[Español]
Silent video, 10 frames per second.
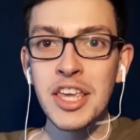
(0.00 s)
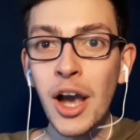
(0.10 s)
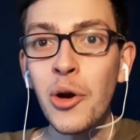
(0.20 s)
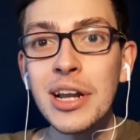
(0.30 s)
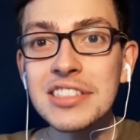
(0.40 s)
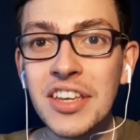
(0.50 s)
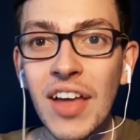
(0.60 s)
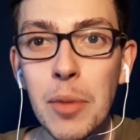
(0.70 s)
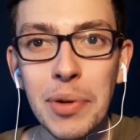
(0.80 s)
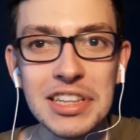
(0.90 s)
Y ahora se
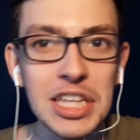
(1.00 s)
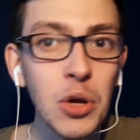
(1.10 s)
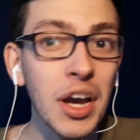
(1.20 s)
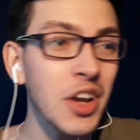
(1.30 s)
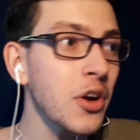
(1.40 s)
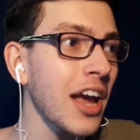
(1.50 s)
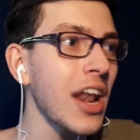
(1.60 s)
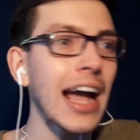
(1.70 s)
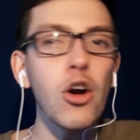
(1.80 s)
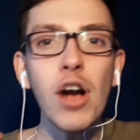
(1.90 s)
da el partido que creo que
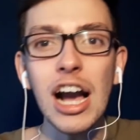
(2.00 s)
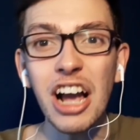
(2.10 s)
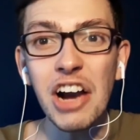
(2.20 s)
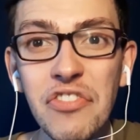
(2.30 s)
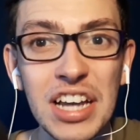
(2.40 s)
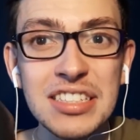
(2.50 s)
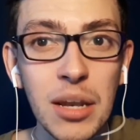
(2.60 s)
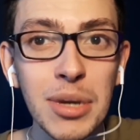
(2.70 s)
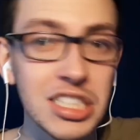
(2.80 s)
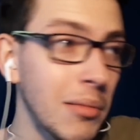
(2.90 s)
en la CONCACAF
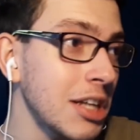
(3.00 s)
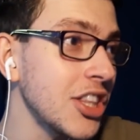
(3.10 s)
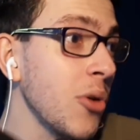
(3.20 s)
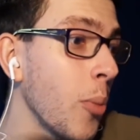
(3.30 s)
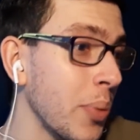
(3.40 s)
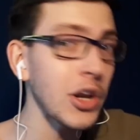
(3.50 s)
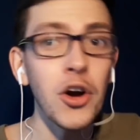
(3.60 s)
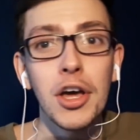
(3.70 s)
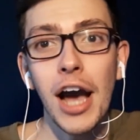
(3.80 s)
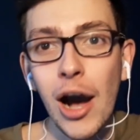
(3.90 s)
es el más llamativo,
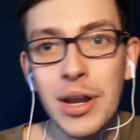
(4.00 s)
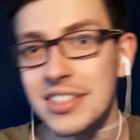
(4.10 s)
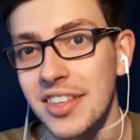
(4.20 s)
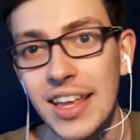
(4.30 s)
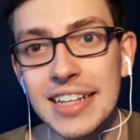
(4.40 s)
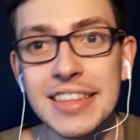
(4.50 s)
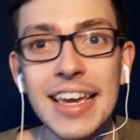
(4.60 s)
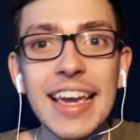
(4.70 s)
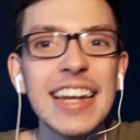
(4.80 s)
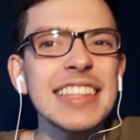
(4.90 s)
pero ahora se da en,
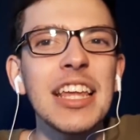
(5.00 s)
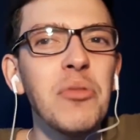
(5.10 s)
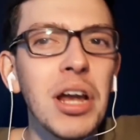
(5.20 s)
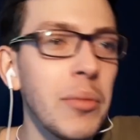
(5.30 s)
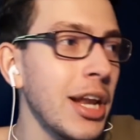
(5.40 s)
este, en esta nueva